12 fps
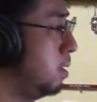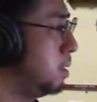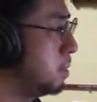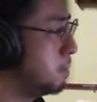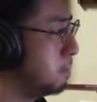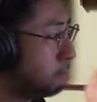う
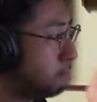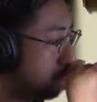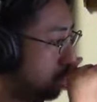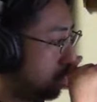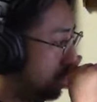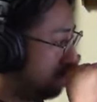ん。
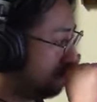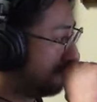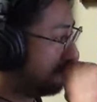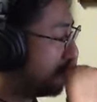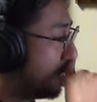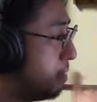
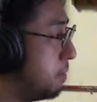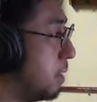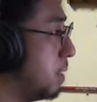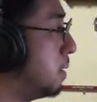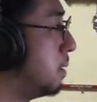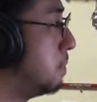
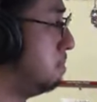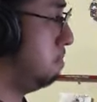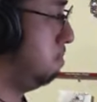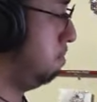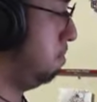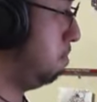ジンギスカンね。